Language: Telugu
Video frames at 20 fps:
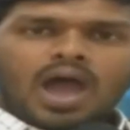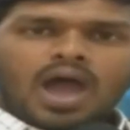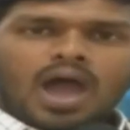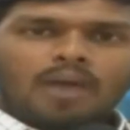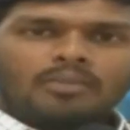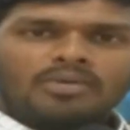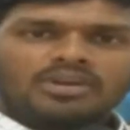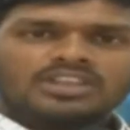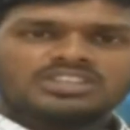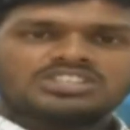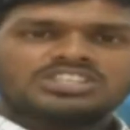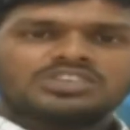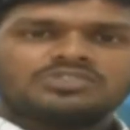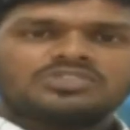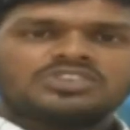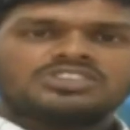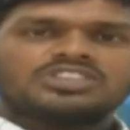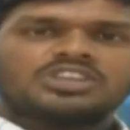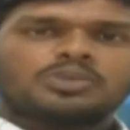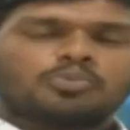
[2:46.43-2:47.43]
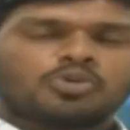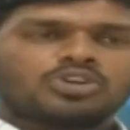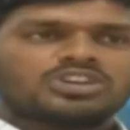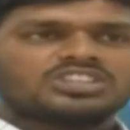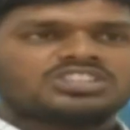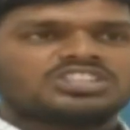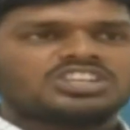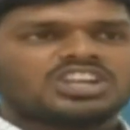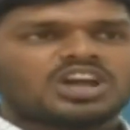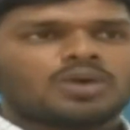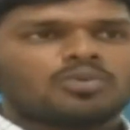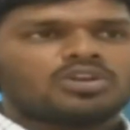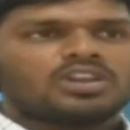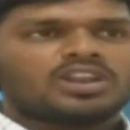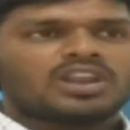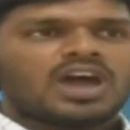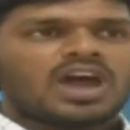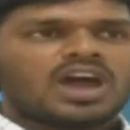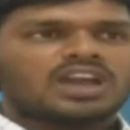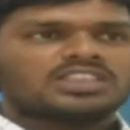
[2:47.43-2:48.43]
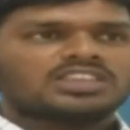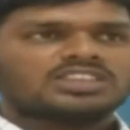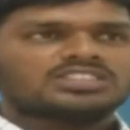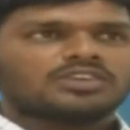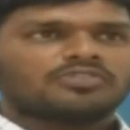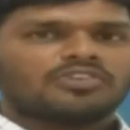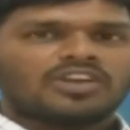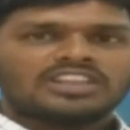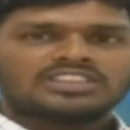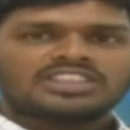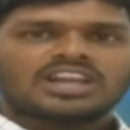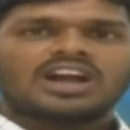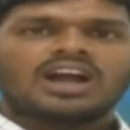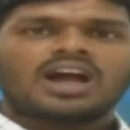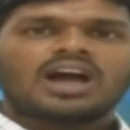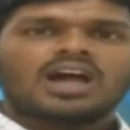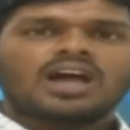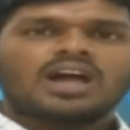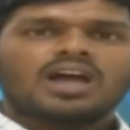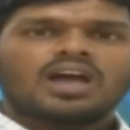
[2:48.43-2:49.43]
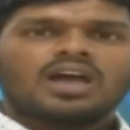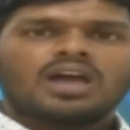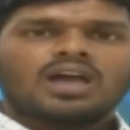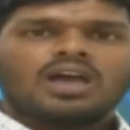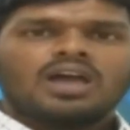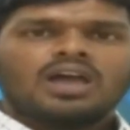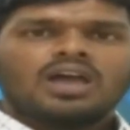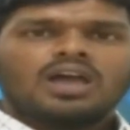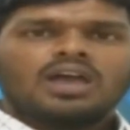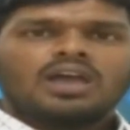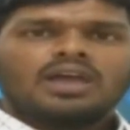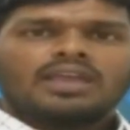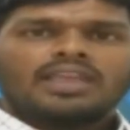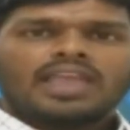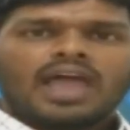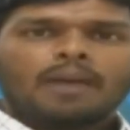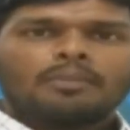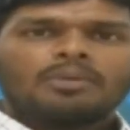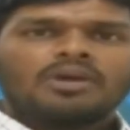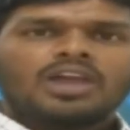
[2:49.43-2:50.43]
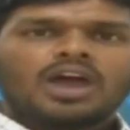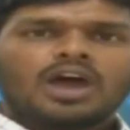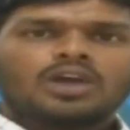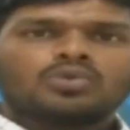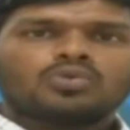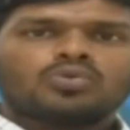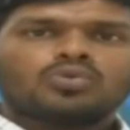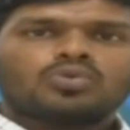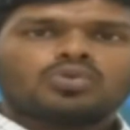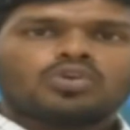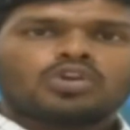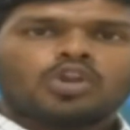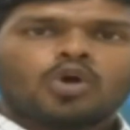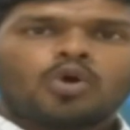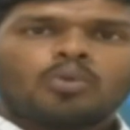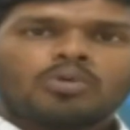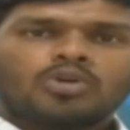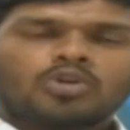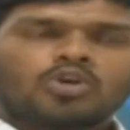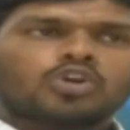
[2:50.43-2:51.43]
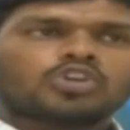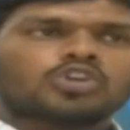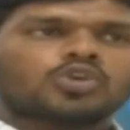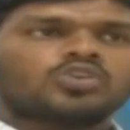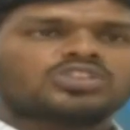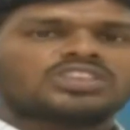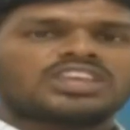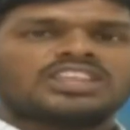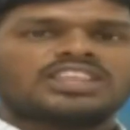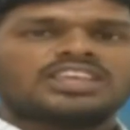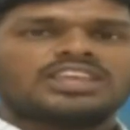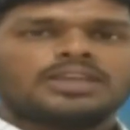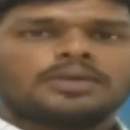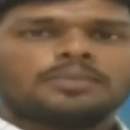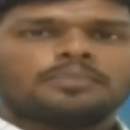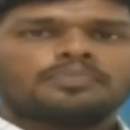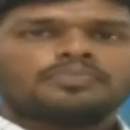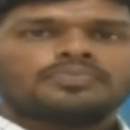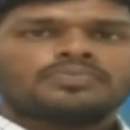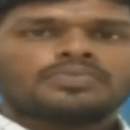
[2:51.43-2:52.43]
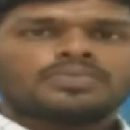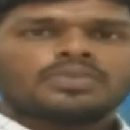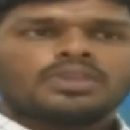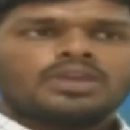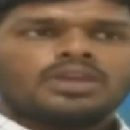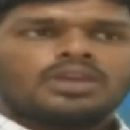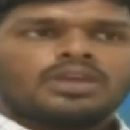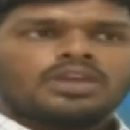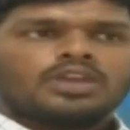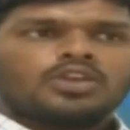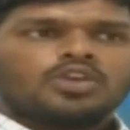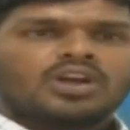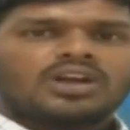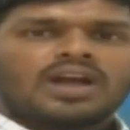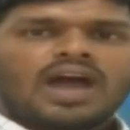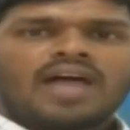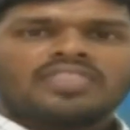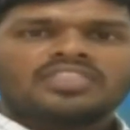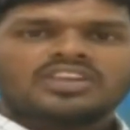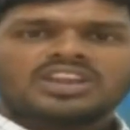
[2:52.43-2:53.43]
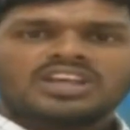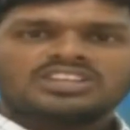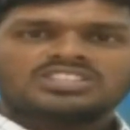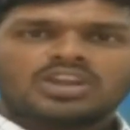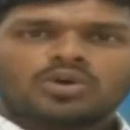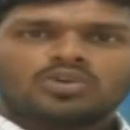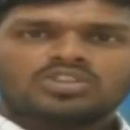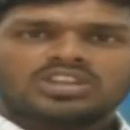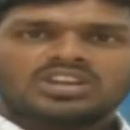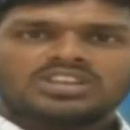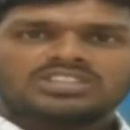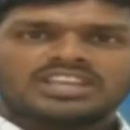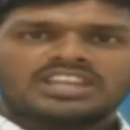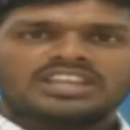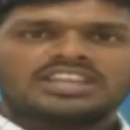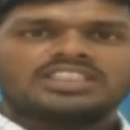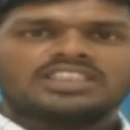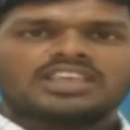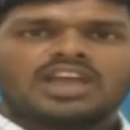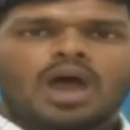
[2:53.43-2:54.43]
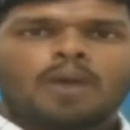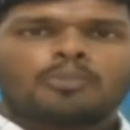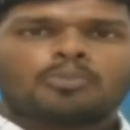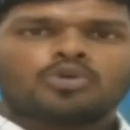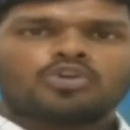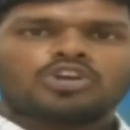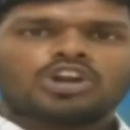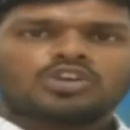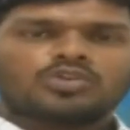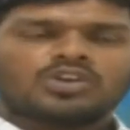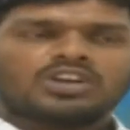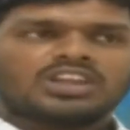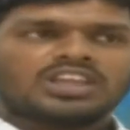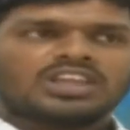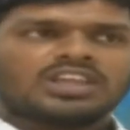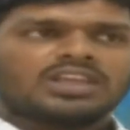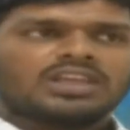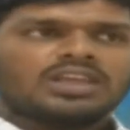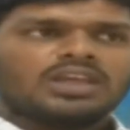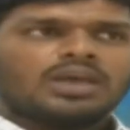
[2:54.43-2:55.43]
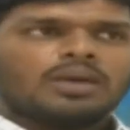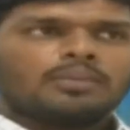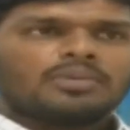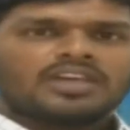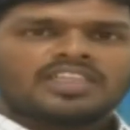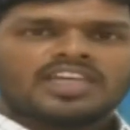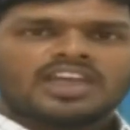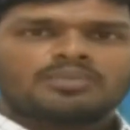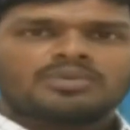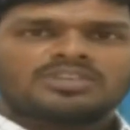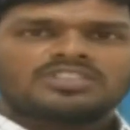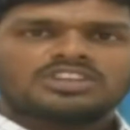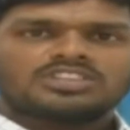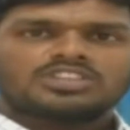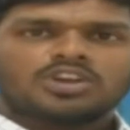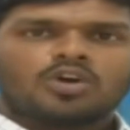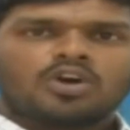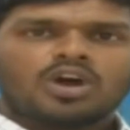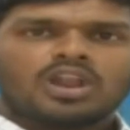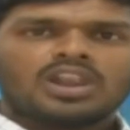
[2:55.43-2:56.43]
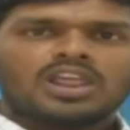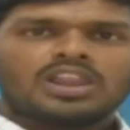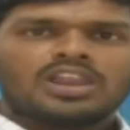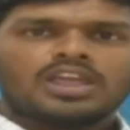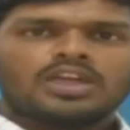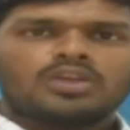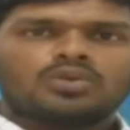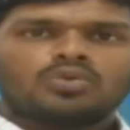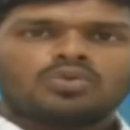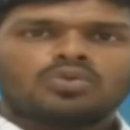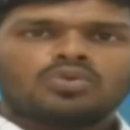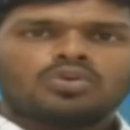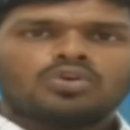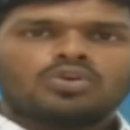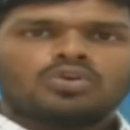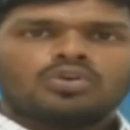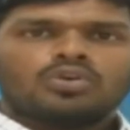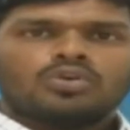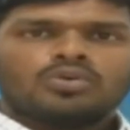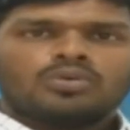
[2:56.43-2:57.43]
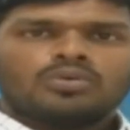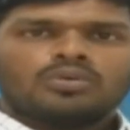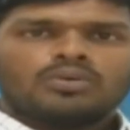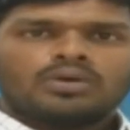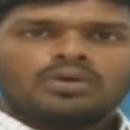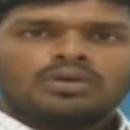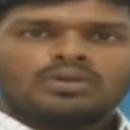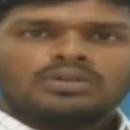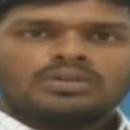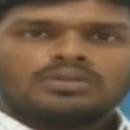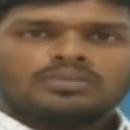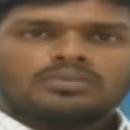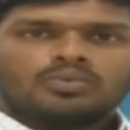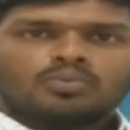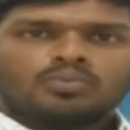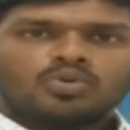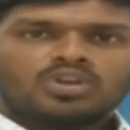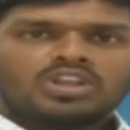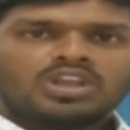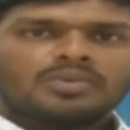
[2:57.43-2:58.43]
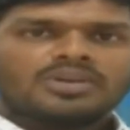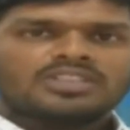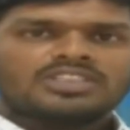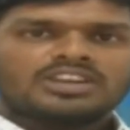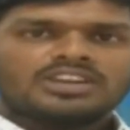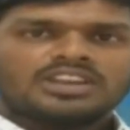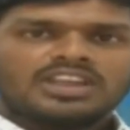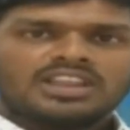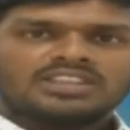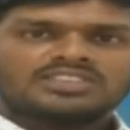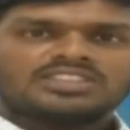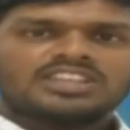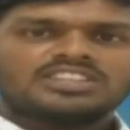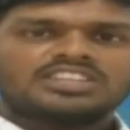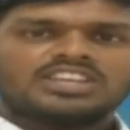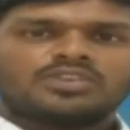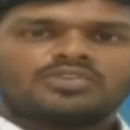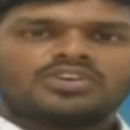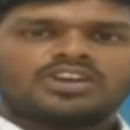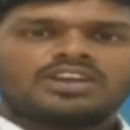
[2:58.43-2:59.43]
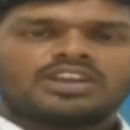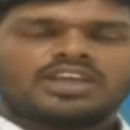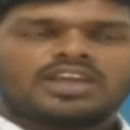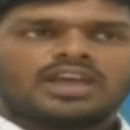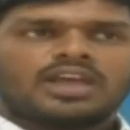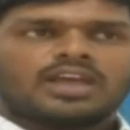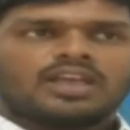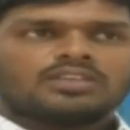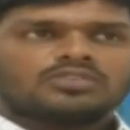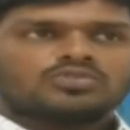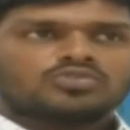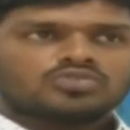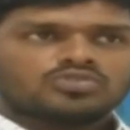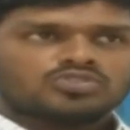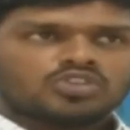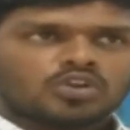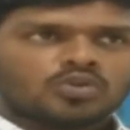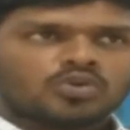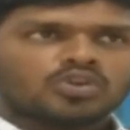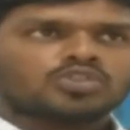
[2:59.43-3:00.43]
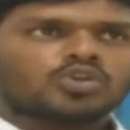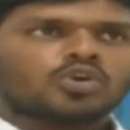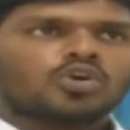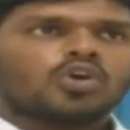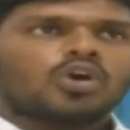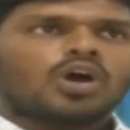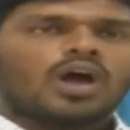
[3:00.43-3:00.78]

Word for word: అమరజీవి శ్రీ పొట్టి శ్రీరాముల నిరాహార దీక్ష ఫలితంగా యాభై ఆరు నవంబర్ ఒకటవ తేదీ ఈ యొక్క ఆంధ్ర రాష్ట్ర అవతరణ జరిగింది అప్పుడున్నటువంటి ప్రధానమంత్రి జవహర్లాల్ నెహ్రూ ముఖ్యమంత్రి నీలం సంజయ్ రెడ్డి చొరవతో